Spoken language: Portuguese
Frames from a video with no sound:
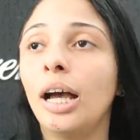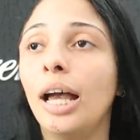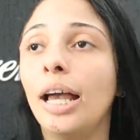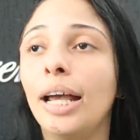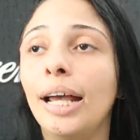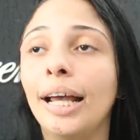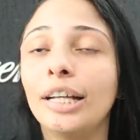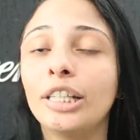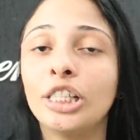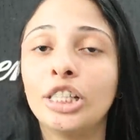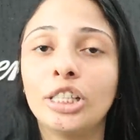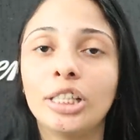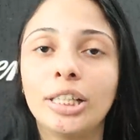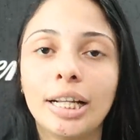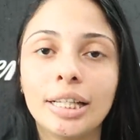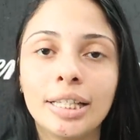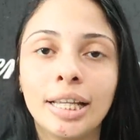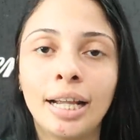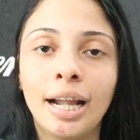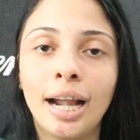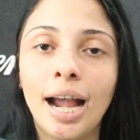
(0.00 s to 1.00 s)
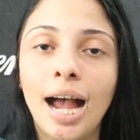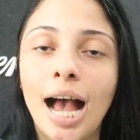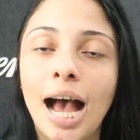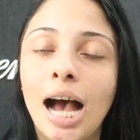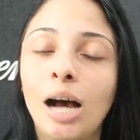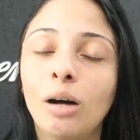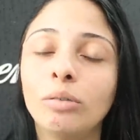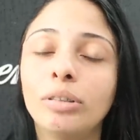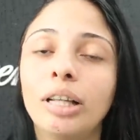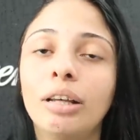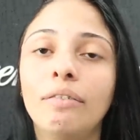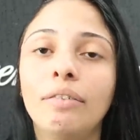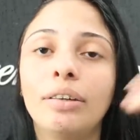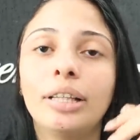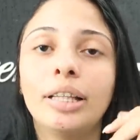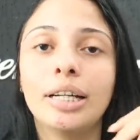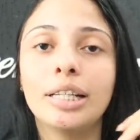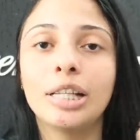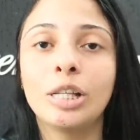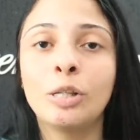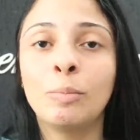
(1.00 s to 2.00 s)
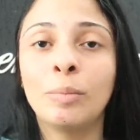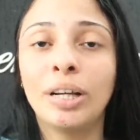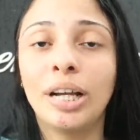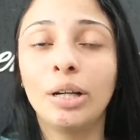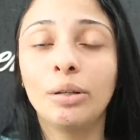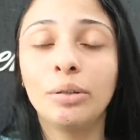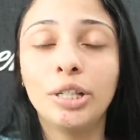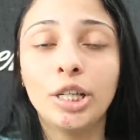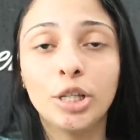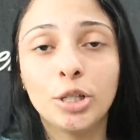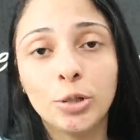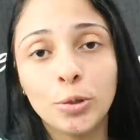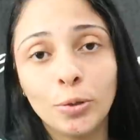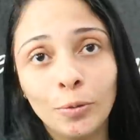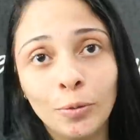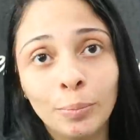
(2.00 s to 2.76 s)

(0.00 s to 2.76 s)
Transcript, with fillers: é, a gente tá sem carro, teve que trazer as mercadorias de